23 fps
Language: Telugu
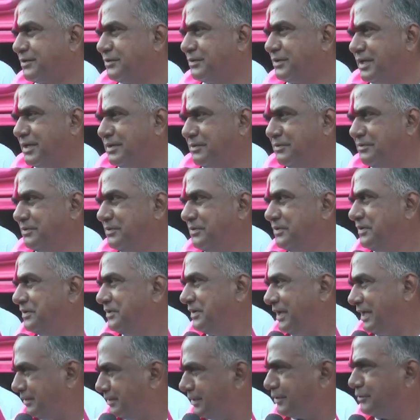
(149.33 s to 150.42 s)
శశి గారు ఉన్నారు
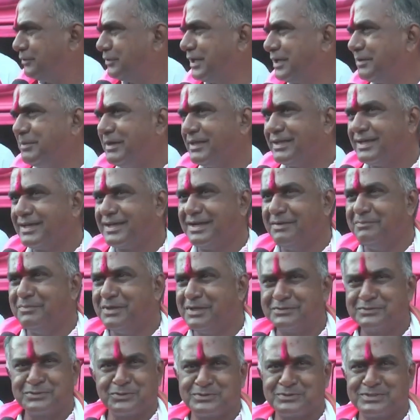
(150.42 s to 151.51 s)
అందరు ఉన్నారు మా దగ్గర
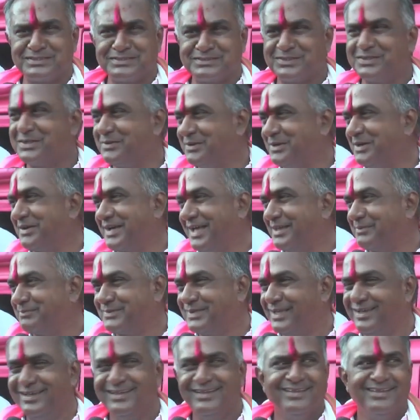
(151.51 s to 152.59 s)
మీరు సృష్టిస్తూనే ఉన్నారు
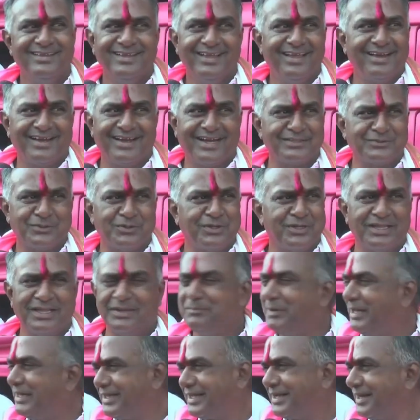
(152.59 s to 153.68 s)
కాకపోతే ఇక్కడ
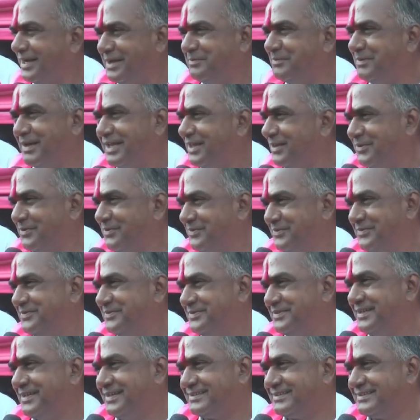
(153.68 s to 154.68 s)
అసొంటిది మా దగ్గర ఏం లేదు